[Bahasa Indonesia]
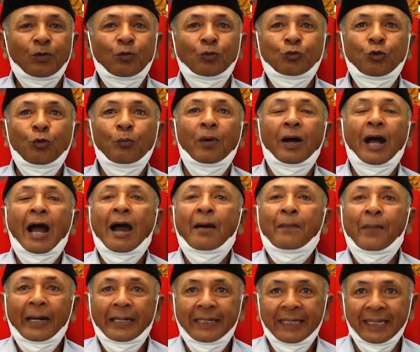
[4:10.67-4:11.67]
untuk
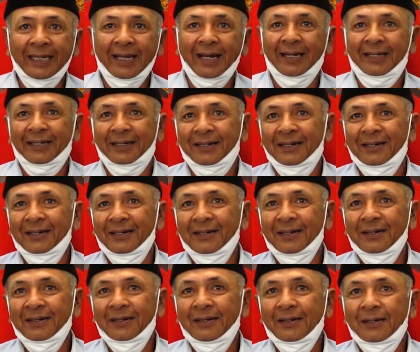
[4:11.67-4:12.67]
mengabadikan
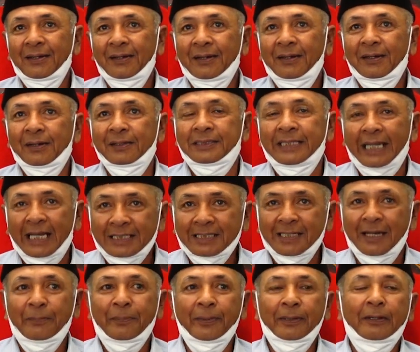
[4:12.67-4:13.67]

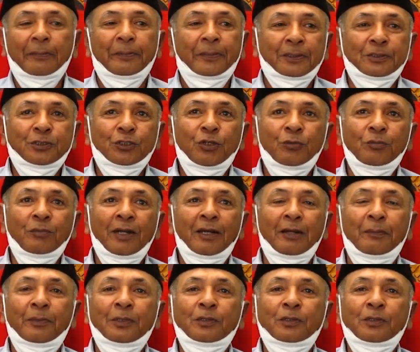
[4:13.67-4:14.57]
jasa para presidium dalam